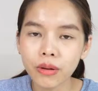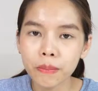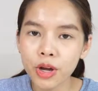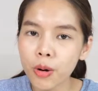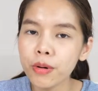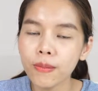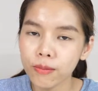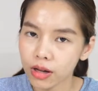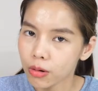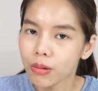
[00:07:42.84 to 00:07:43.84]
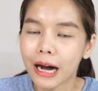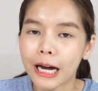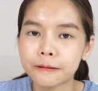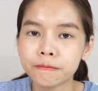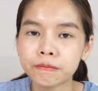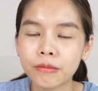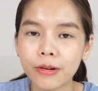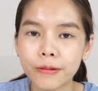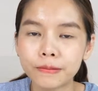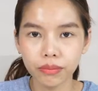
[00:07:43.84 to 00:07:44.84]
เปรี้ยวปุ๊บแล้วก็หวาน
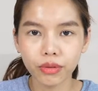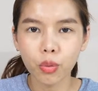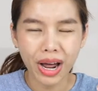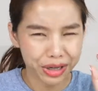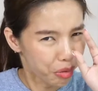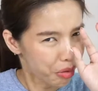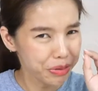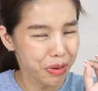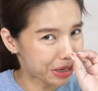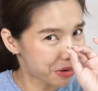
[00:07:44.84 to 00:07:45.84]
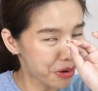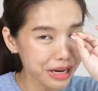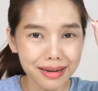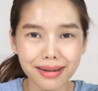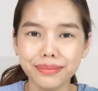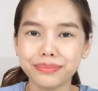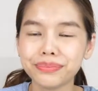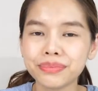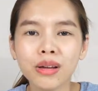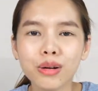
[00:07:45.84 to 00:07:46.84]
หวานน้อย หวานน้อยเลย
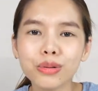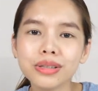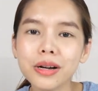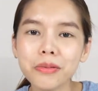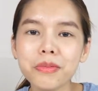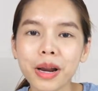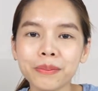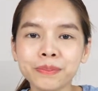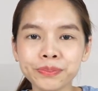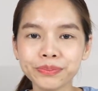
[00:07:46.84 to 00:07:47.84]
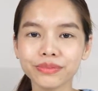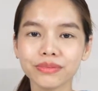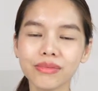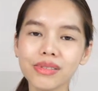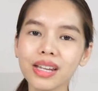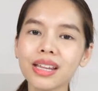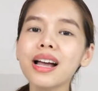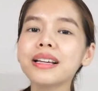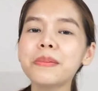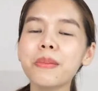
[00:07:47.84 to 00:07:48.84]
รู้สึกเหมือน
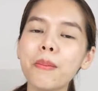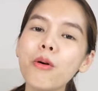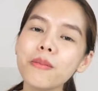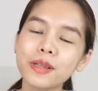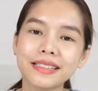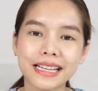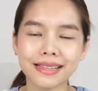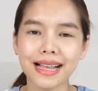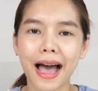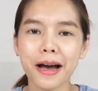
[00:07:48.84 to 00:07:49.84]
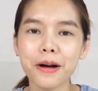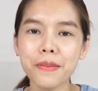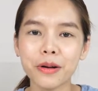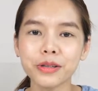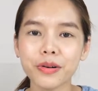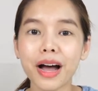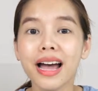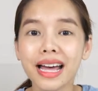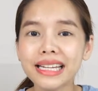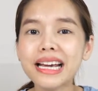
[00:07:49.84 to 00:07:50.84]
ถ้ากินแบบพูดแบบตาสีจะสา คือเหมือนรู้สึกว่า
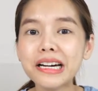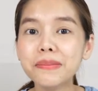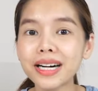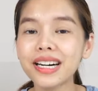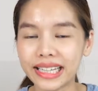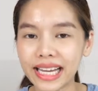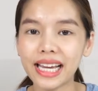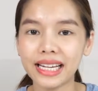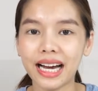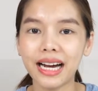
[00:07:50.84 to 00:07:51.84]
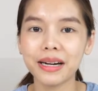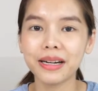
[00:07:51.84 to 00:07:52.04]
เนี่ยคือมะเขือเทศอะ